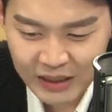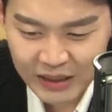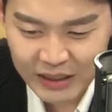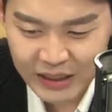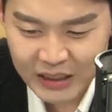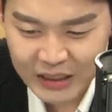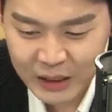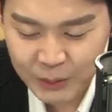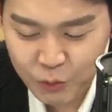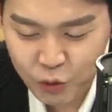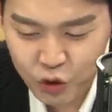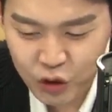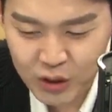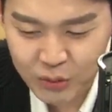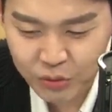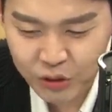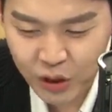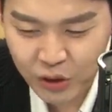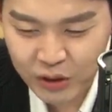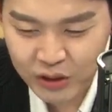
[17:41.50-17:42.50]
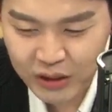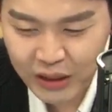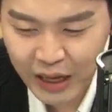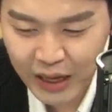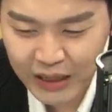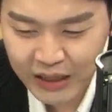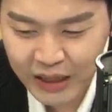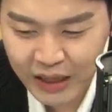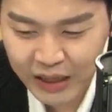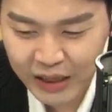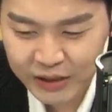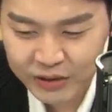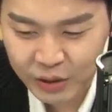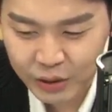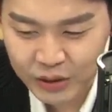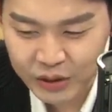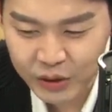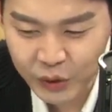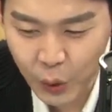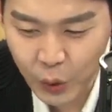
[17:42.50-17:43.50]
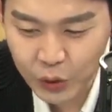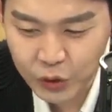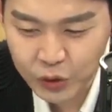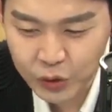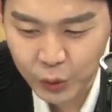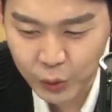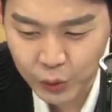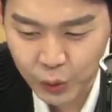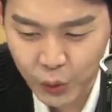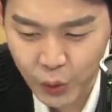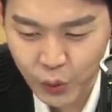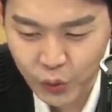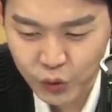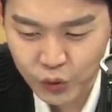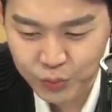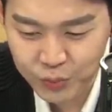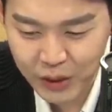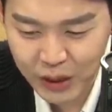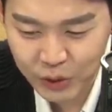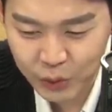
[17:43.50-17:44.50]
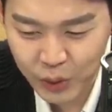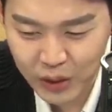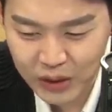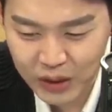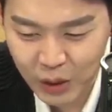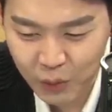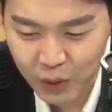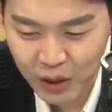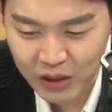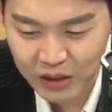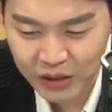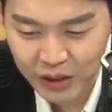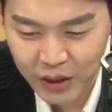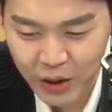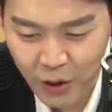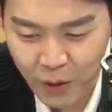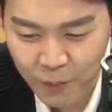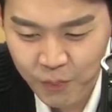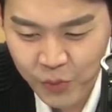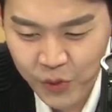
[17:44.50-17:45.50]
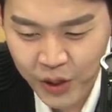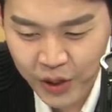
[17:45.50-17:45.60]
29일부터는 한강에서 드론 쇼도 준비가 돼 있다고 하는데요.